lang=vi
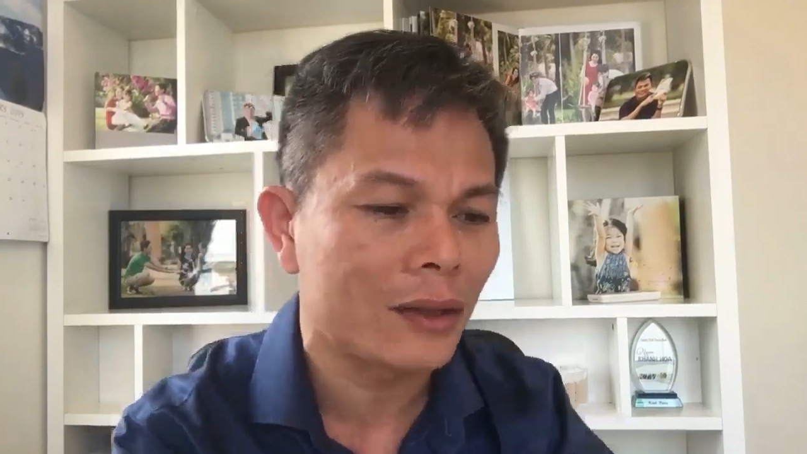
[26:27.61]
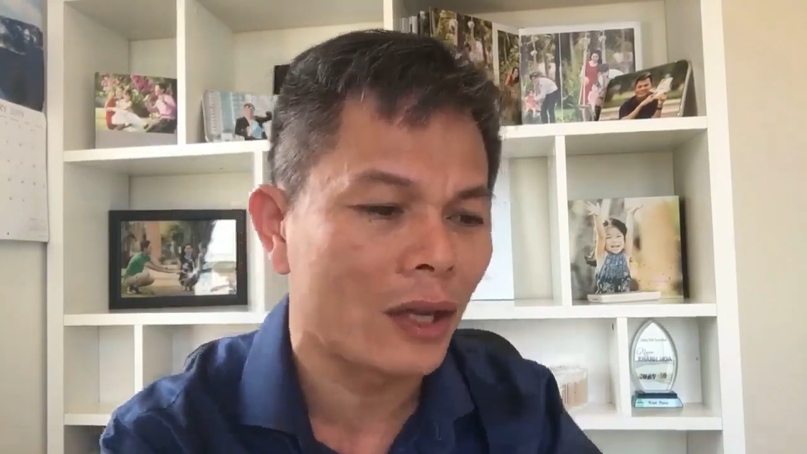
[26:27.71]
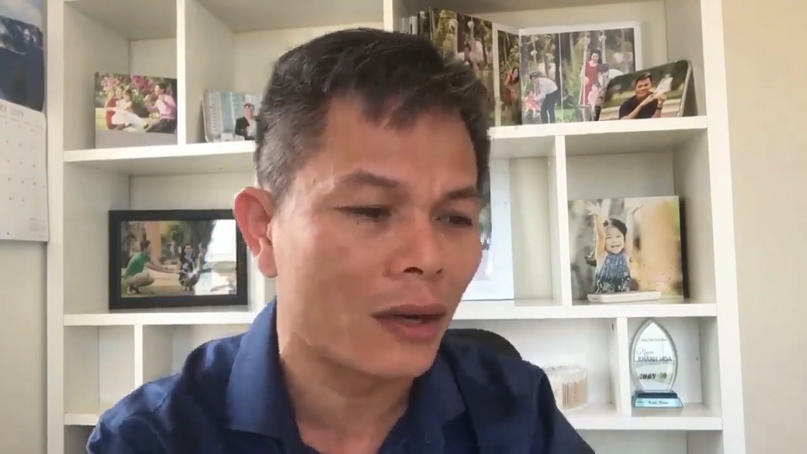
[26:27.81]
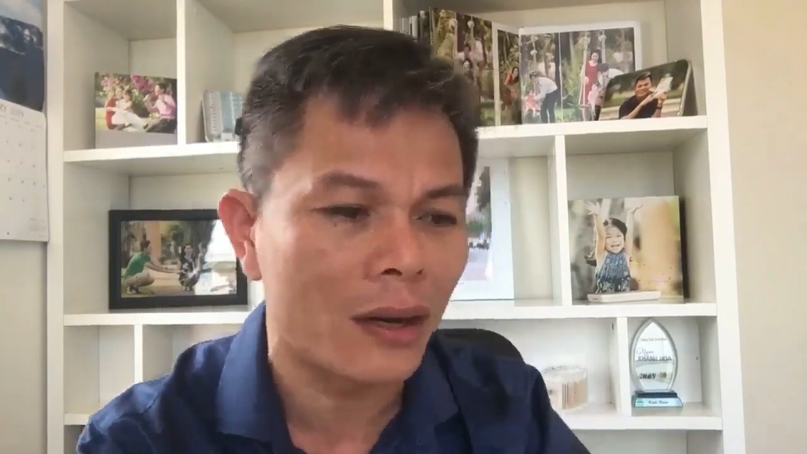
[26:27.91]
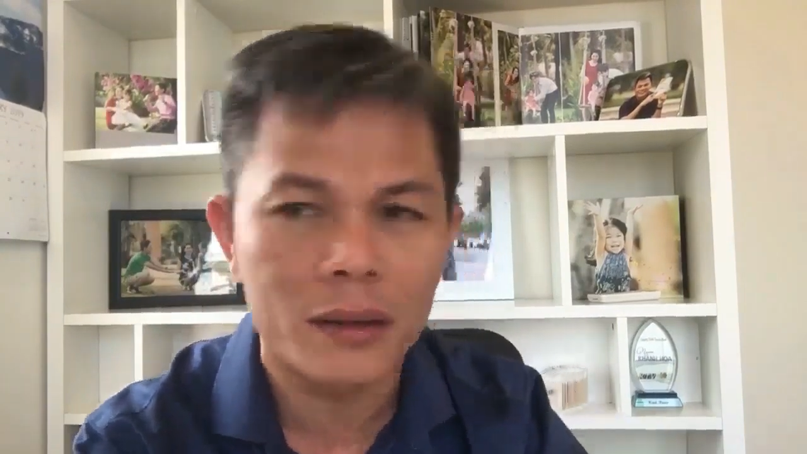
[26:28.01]

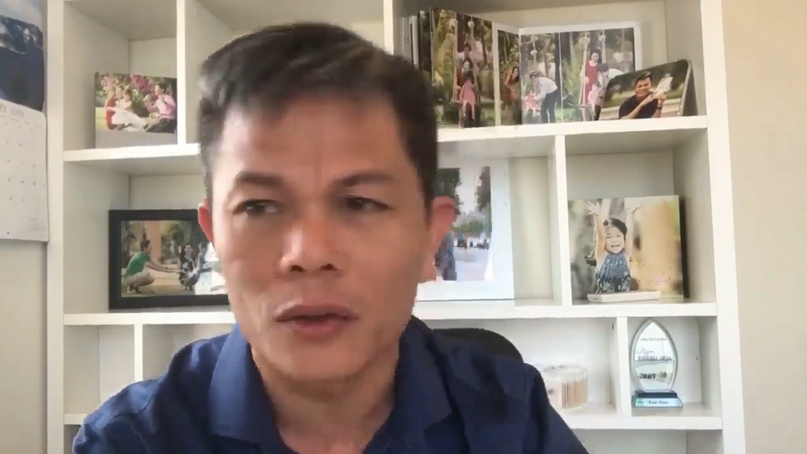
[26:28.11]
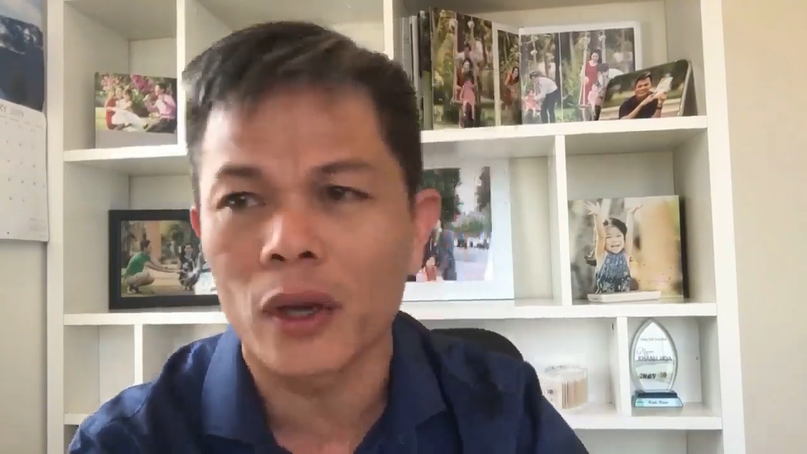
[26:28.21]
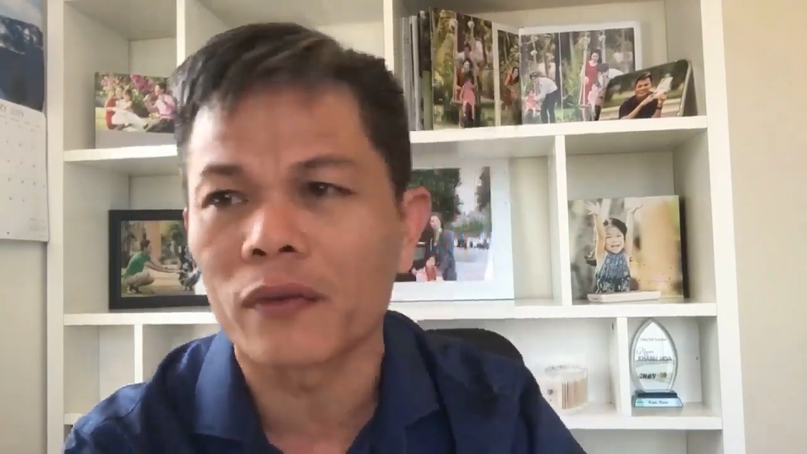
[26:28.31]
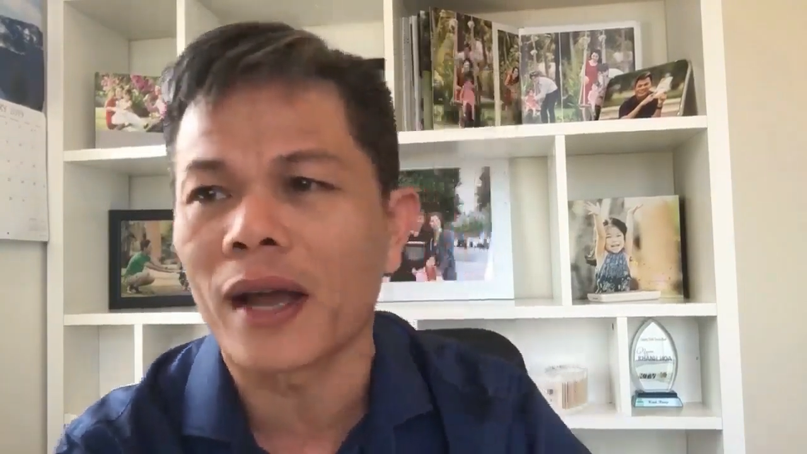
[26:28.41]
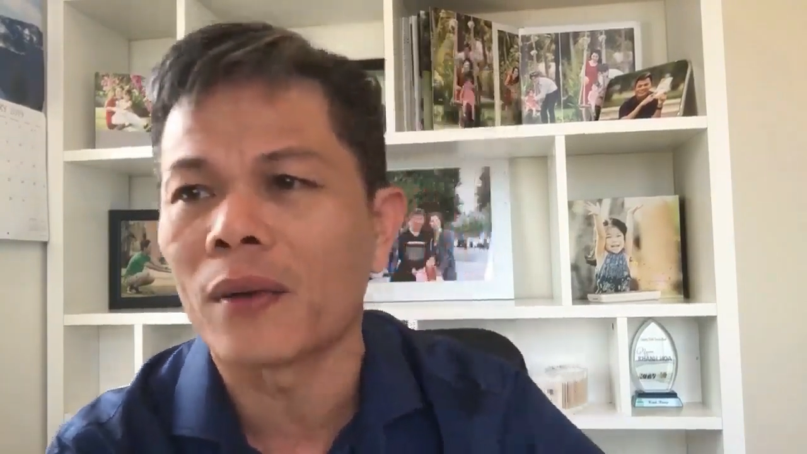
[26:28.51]
thì nó
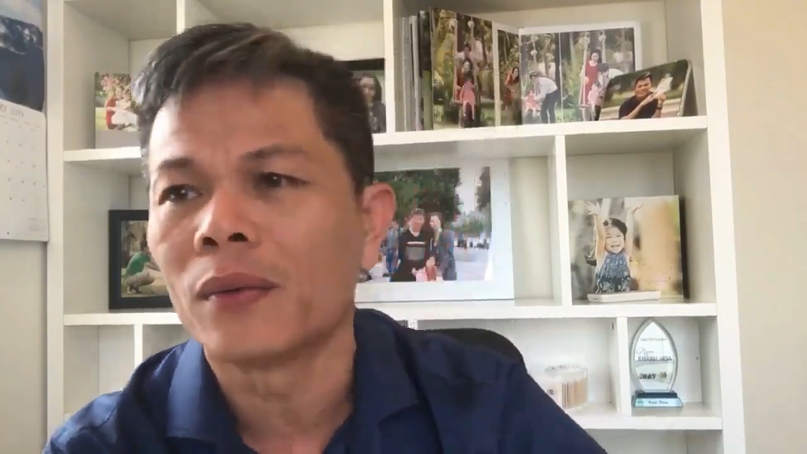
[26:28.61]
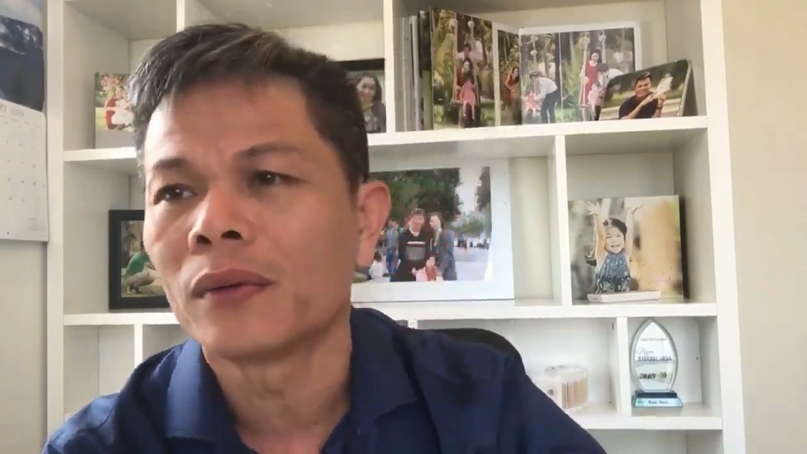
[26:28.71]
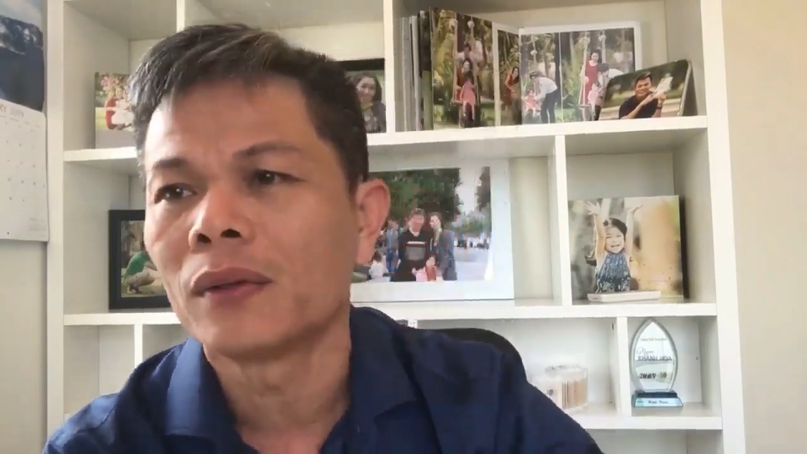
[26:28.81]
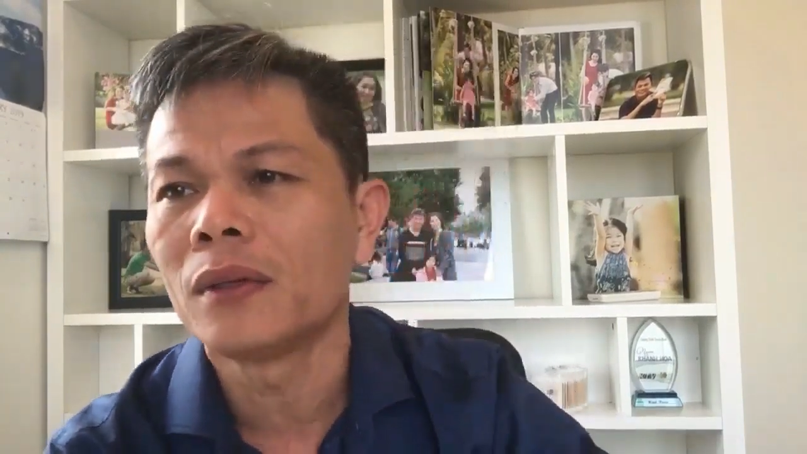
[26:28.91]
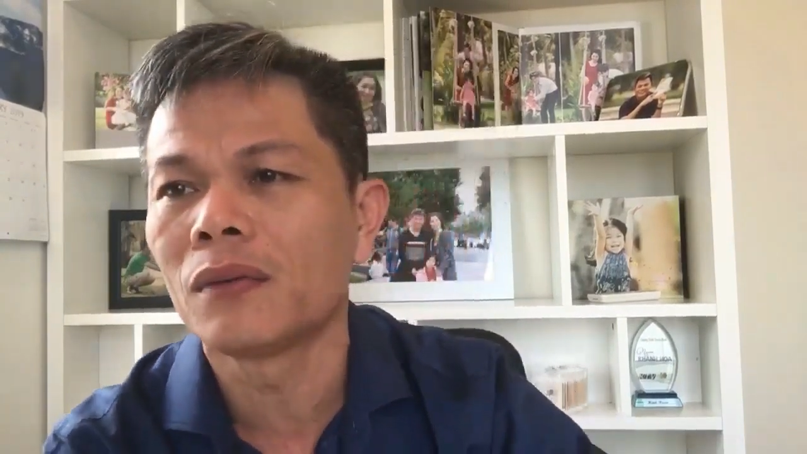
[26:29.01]
duyệt vào
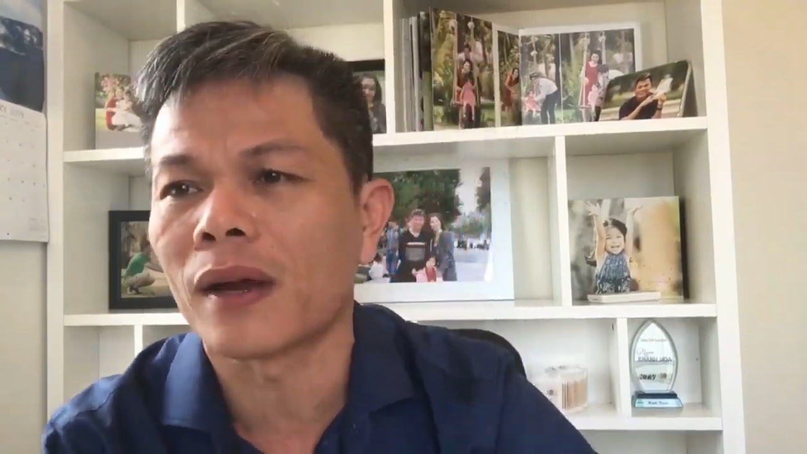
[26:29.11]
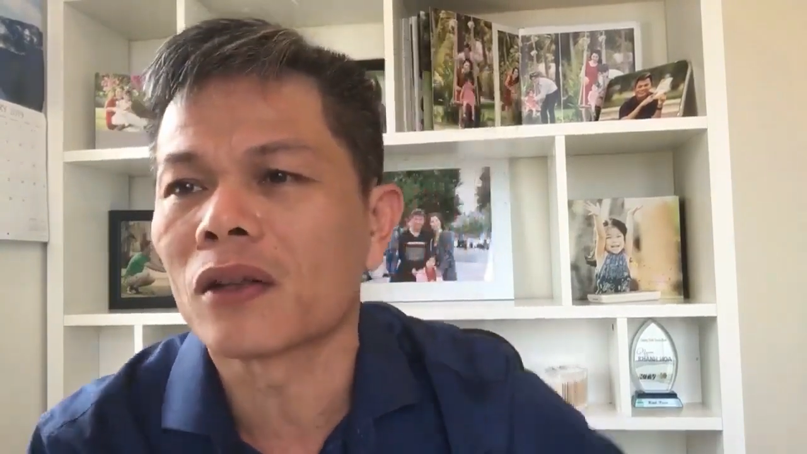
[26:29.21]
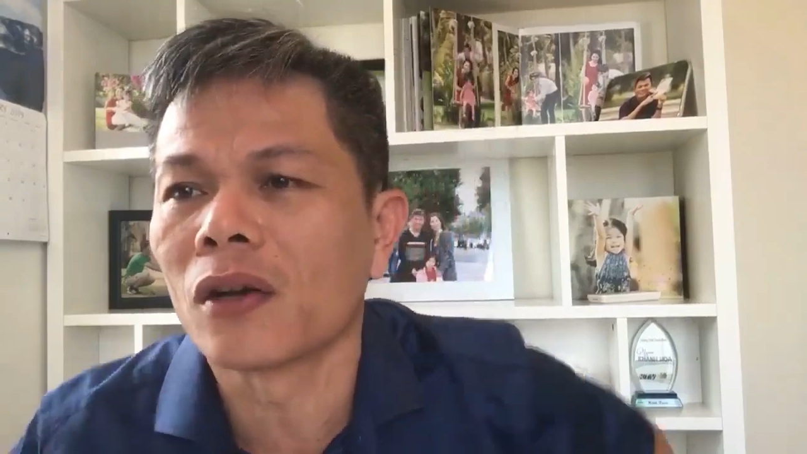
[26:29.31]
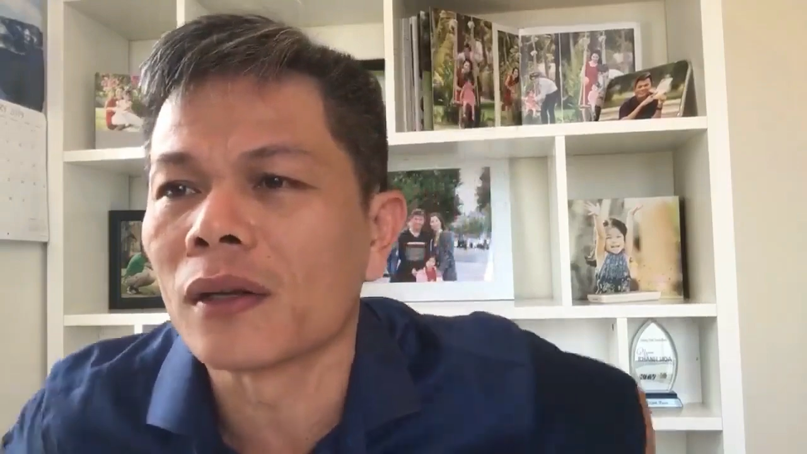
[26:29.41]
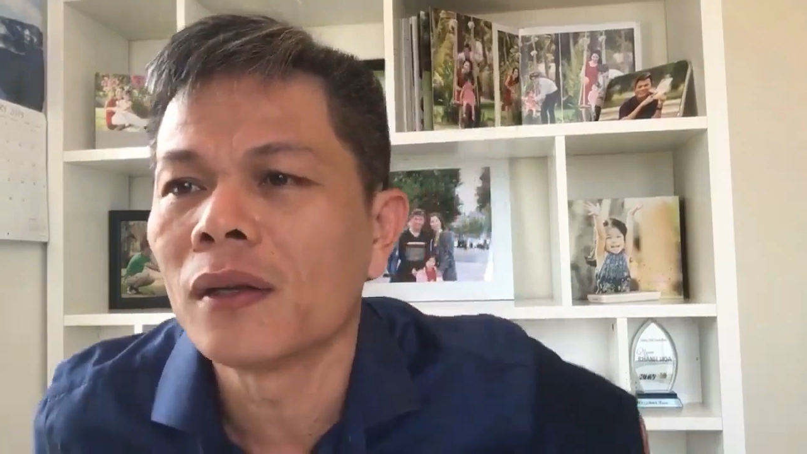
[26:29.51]
như vậy
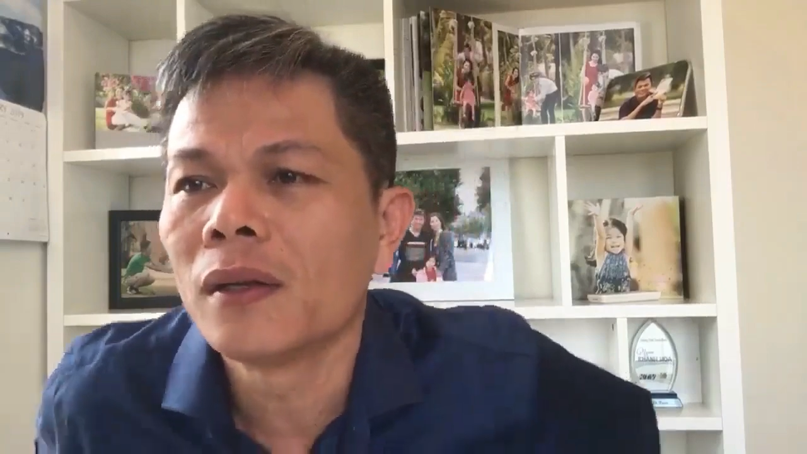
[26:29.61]
thôi